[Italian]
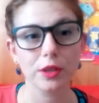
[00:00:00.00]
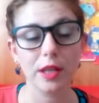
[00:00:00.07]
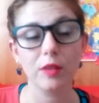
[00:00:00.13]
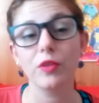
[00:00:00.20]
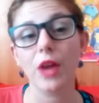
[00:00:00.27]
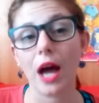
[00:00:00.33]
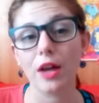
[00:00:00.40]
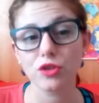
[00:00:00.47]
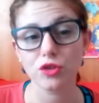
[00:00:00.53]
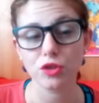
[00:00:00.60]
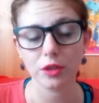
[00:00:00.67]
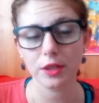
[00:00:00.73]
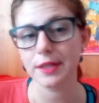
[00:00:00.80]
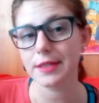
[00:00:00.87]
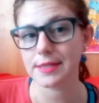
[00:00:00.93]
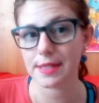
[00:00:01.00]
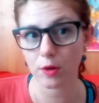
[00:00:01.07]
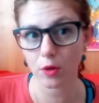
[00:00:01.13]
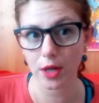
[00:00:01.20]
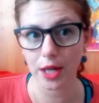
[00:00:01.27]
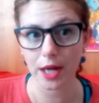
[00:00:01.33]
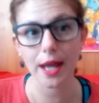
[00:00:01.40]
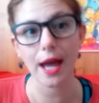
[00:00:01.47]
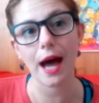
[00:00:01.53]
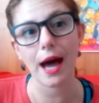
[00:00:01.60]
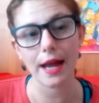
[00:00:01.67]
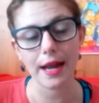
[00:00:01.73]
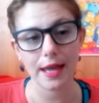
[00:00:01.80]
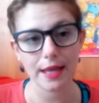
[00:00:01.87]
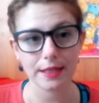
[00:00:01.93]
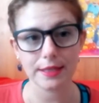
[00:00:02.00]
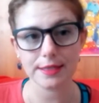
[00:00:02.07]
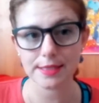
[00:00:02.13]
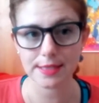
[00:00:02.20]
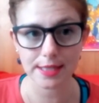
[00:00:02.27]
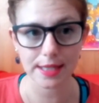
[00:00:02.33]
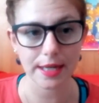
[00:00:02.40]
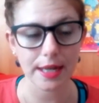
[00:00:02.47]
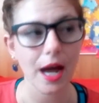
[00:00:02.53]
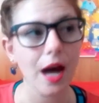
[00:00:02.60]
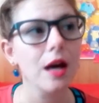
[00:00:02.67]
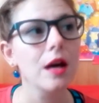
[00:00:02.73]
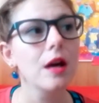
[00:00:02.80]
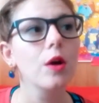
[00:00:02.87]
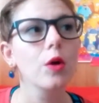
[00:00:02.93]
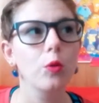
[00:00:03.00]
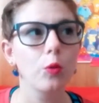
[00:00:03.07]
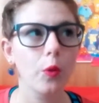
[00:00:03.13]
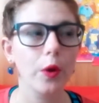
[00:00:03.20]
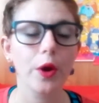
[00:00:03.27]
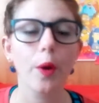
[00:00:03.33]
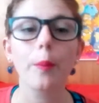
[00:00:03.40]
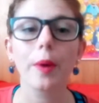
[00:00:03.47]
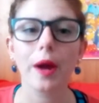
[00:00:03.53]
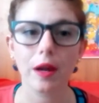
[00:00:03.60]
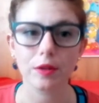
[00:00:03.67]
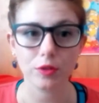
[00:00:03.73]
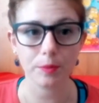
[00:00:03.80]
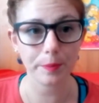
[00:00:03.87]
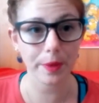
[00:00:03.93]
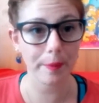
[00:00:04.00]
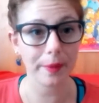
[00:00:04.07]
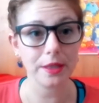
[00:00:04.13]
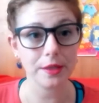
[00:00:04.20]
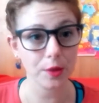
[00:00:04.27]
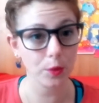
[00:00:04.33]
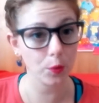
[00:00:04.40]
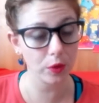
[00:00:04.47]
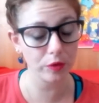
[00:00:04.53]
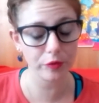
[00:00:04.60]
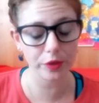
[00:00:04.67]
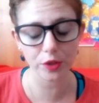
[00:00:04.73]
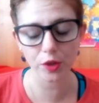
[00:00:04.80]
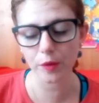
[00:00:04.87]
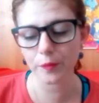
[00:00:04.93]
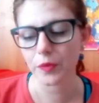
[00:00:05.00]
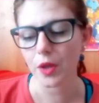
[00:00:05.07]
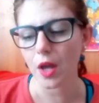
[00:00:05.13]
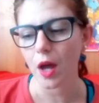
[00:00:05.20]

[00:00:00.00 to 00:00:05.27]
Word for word: del viaggio di Zero Calcare in Siria, comunque ne ho parlato ampiamente in quel video.